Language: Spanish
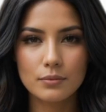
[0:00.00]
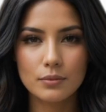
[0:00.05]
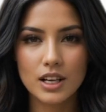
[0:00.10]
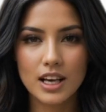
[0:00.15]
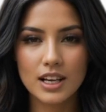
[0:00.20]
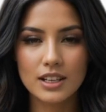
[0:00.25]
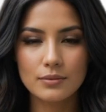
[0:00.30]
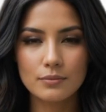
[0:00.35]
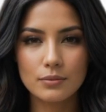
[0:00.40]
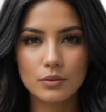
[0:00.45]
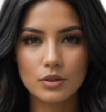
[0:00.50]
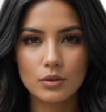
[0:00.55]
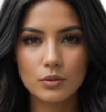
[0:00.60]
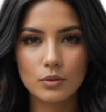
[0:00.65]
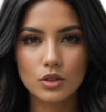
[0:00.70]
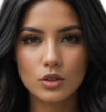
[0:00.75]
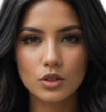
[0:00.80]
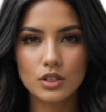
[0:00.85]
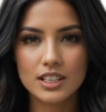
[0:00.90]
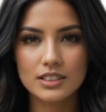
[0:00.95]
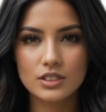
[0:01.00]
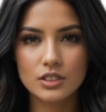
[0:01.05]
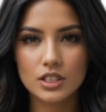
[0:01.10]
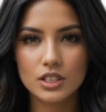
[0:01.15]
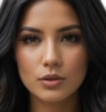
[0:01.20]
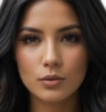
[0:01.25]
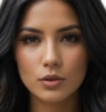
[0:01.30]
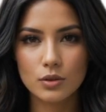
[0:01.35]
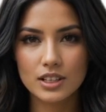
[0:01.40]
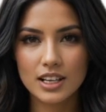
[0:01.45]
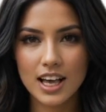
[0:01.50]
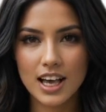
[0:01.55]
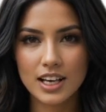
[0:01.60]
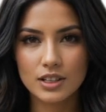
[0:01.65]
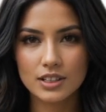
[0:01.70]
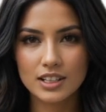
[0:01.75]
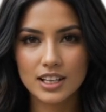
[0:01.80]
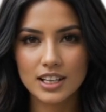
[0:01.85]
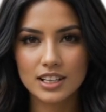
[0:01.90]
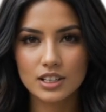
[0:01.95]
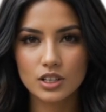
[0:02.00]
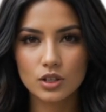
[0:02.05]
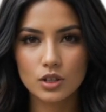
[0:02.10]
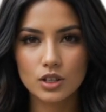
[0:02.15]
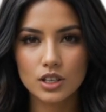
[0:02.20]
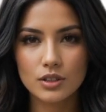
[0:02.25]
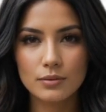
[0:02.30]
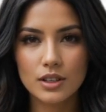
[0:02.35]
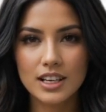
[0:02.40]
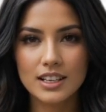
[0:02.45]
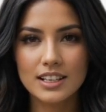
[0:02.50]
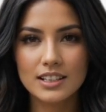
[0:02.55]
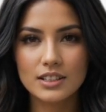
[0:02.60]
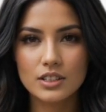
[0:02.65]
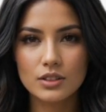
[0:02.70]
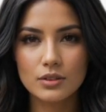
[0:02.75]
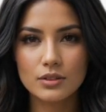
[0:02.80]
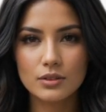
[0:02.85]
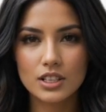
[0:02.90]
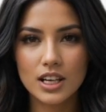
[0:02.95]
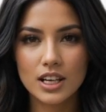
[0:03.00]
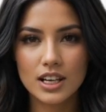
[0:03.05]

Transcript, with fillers: Por ejemplo, un estudio publicado en el Journal of Medicine of Food